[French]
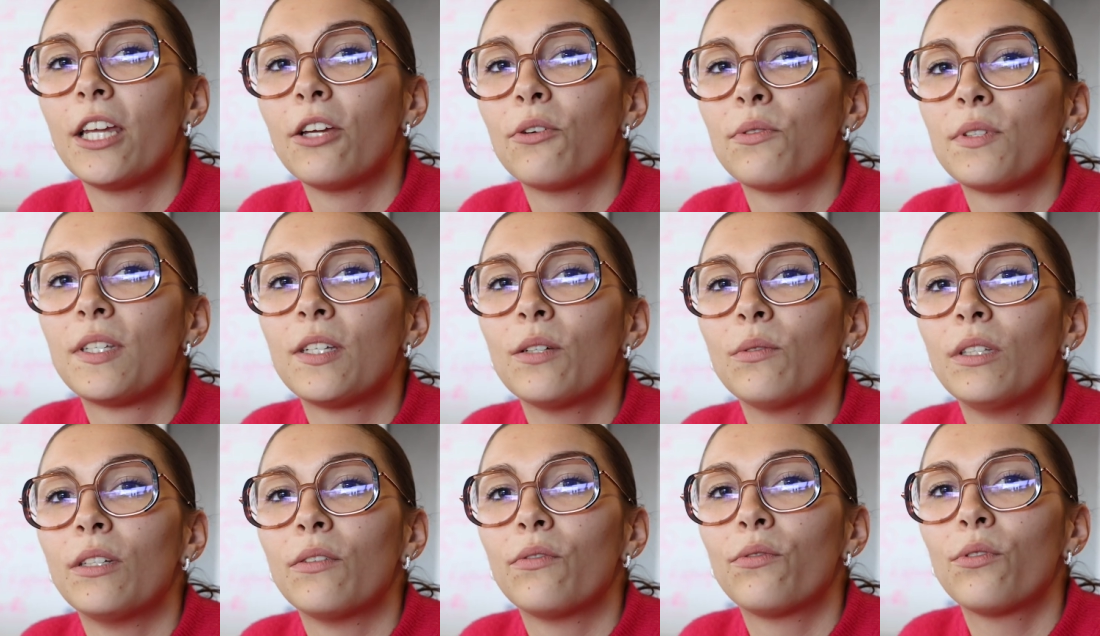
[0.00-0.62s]
et
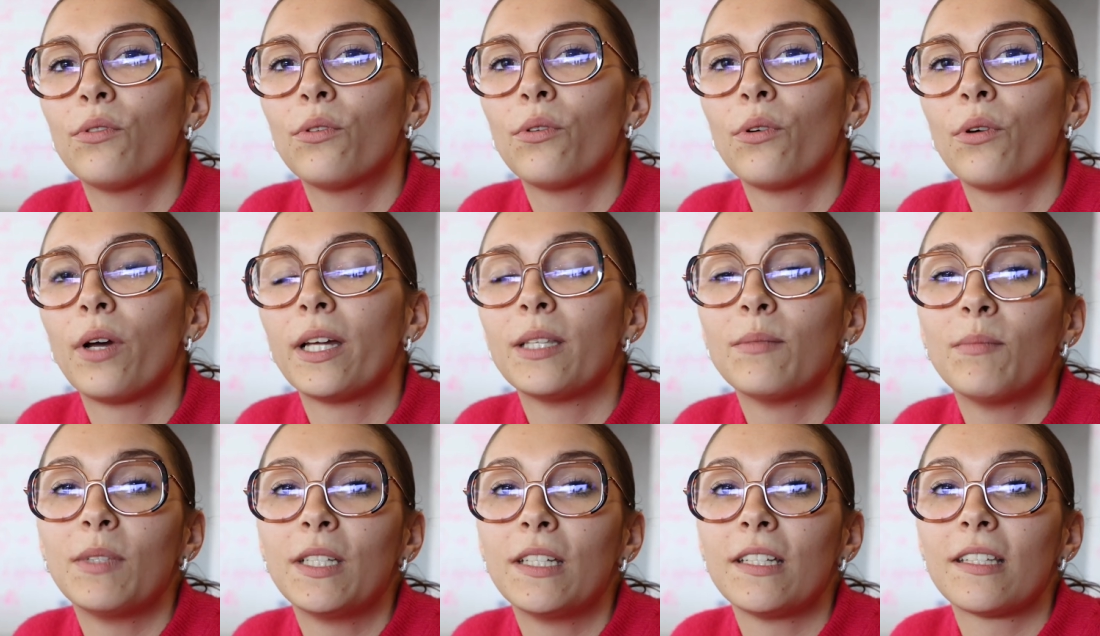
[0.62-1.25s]
aussi au niveau
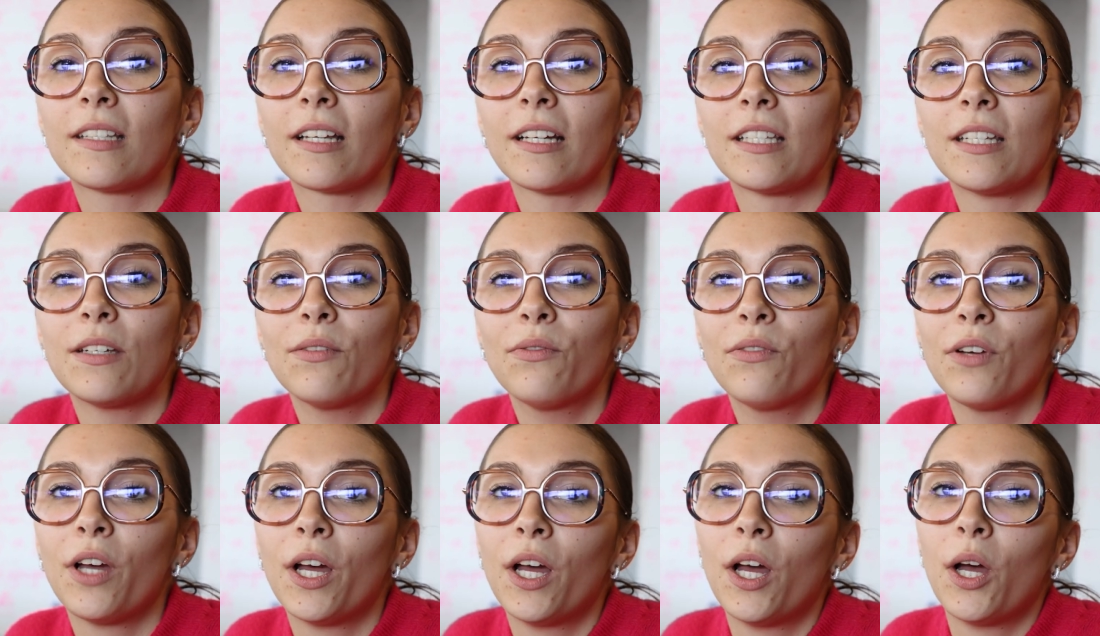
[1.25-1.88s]

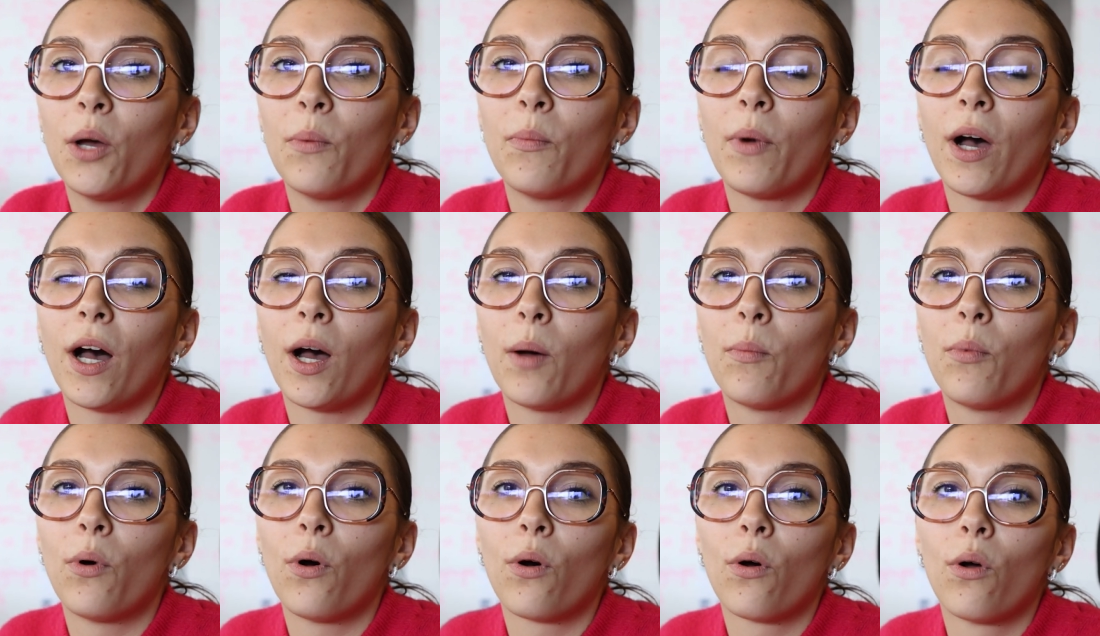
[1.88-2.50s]
administratif par
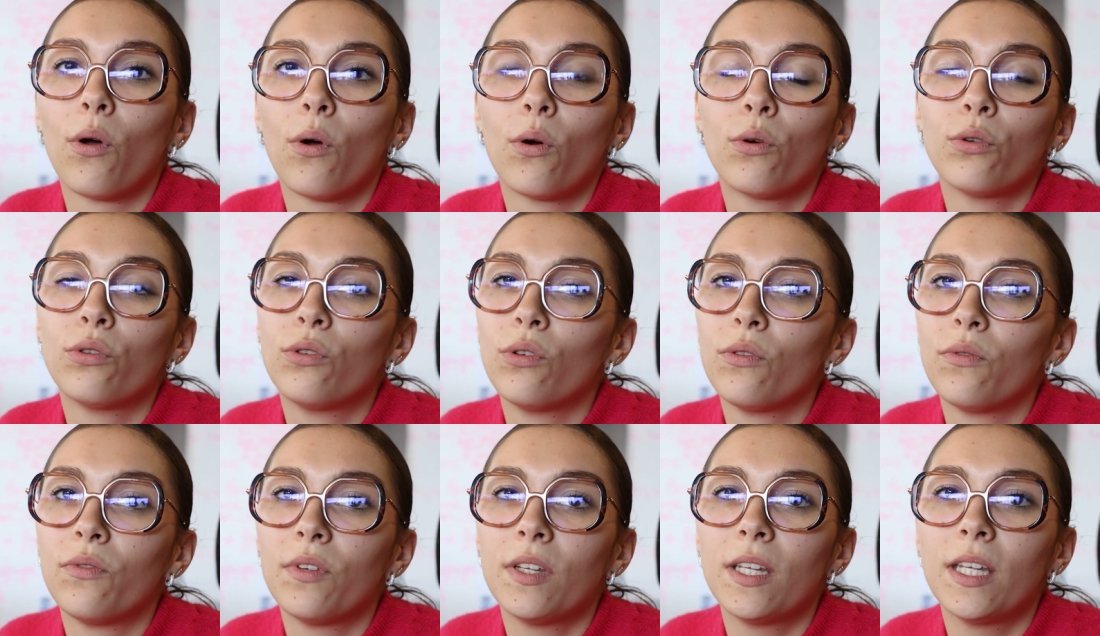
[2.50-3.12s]
rapport au
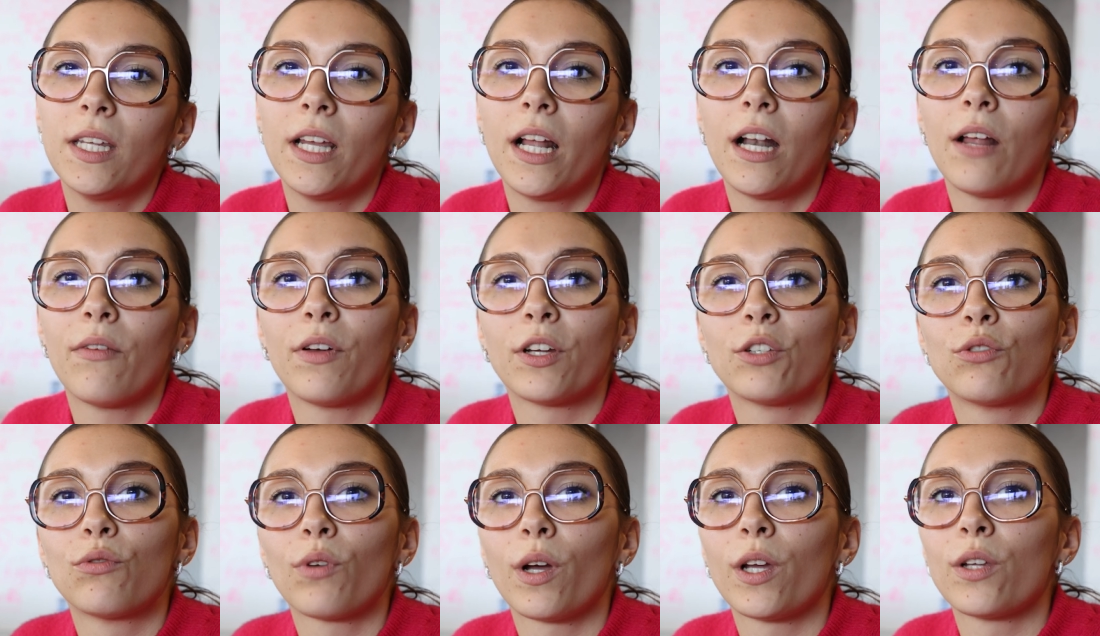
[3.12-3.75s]
devis, à la
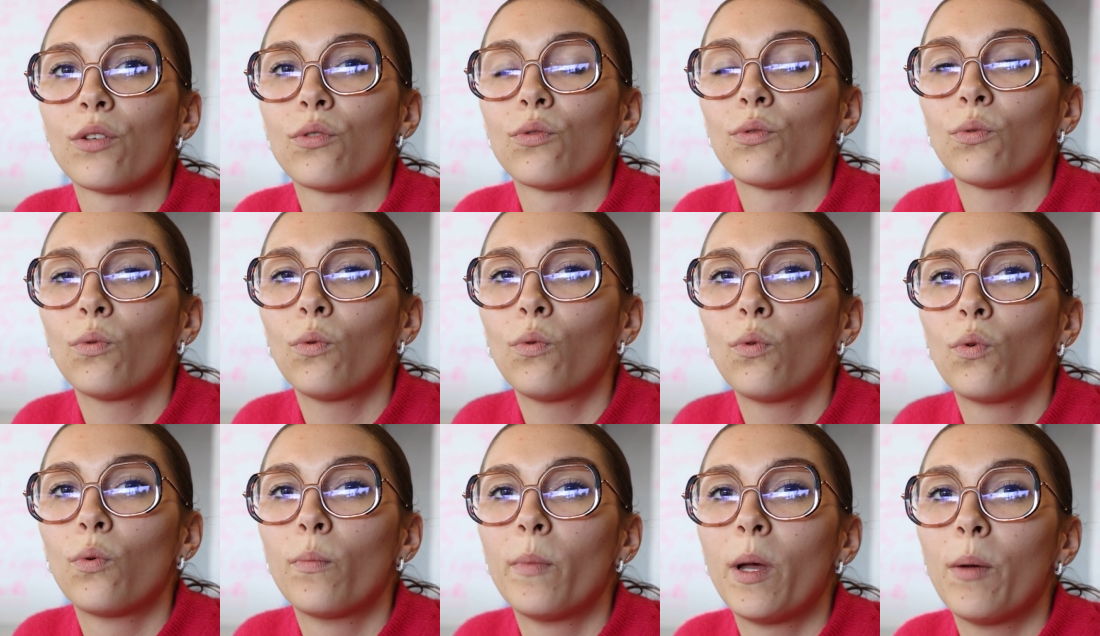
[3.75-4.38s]
facturation
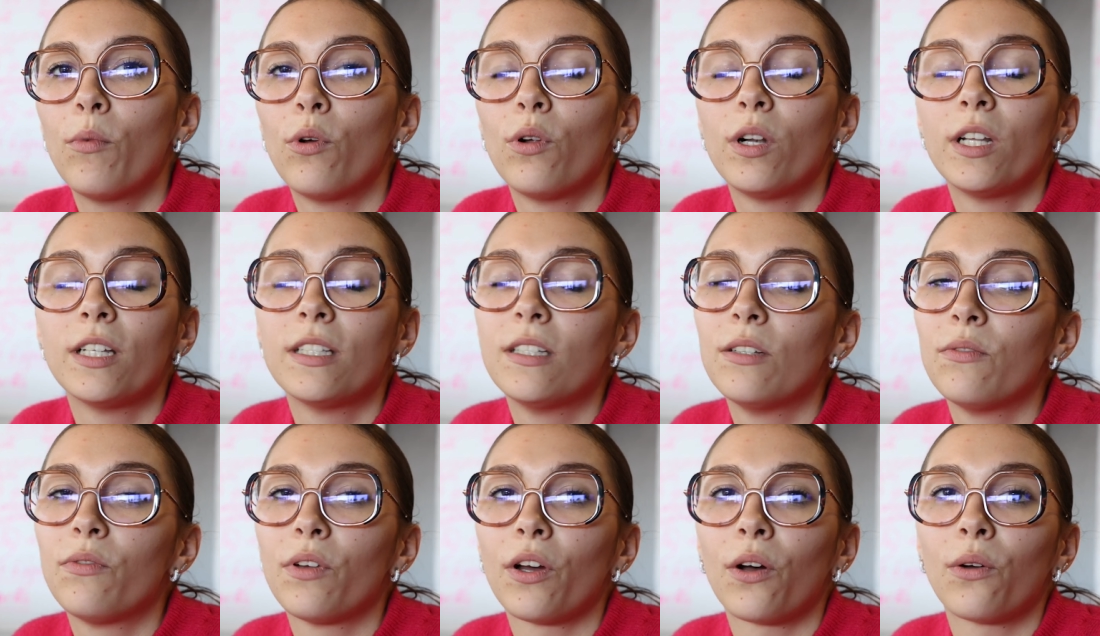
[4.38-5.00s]
ou même
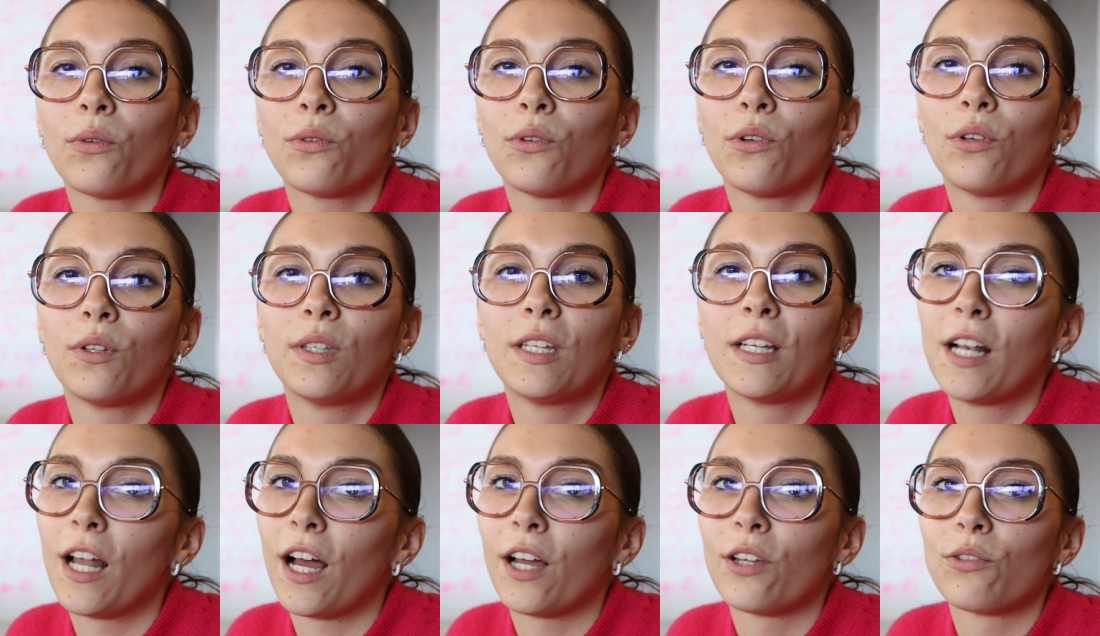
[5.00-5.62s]
les différentes
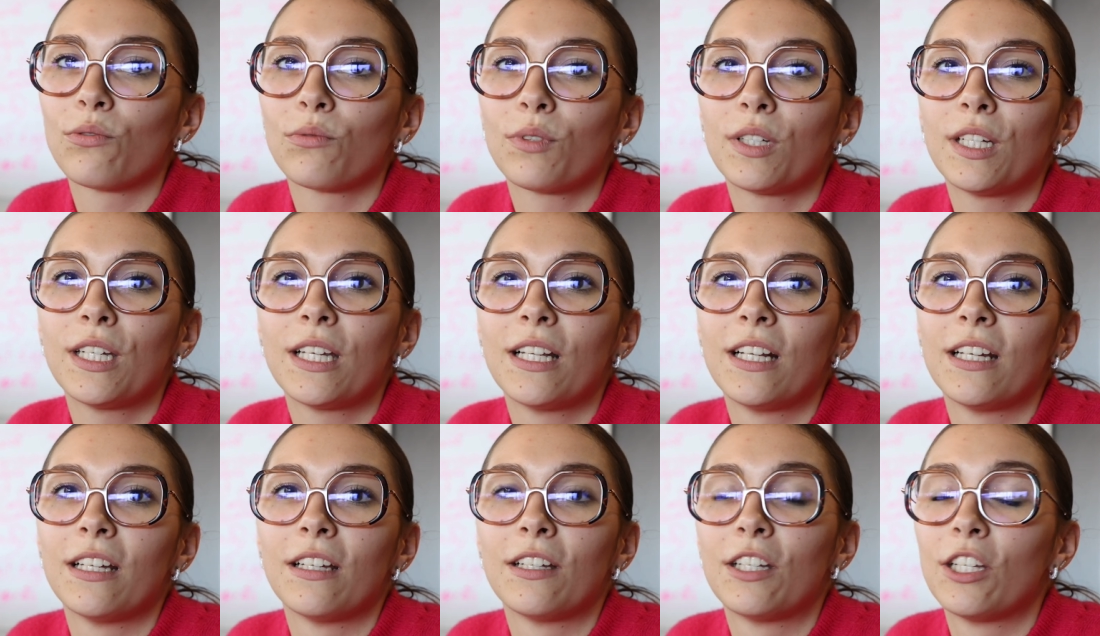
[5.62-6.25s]
déclarations
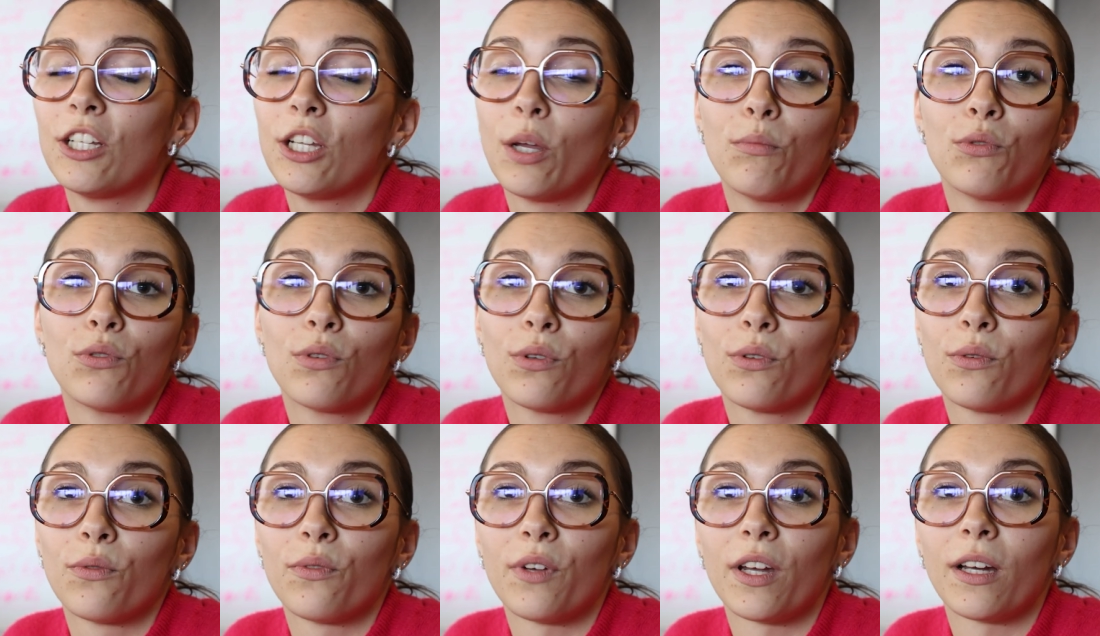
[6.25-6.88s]
qu'il y a
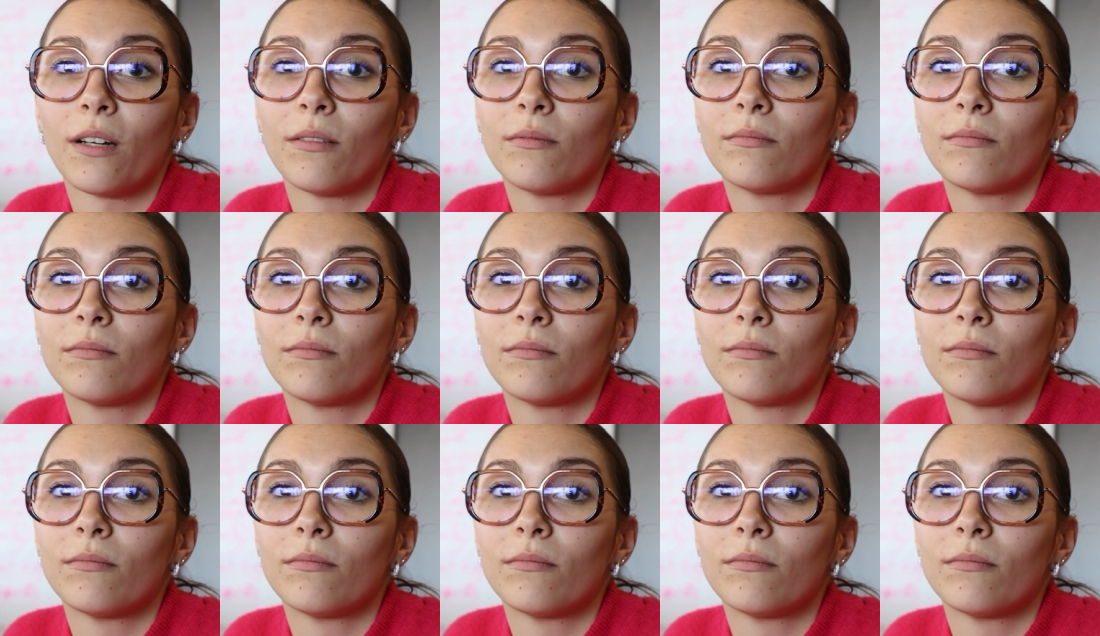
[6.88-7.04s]
besoin de faire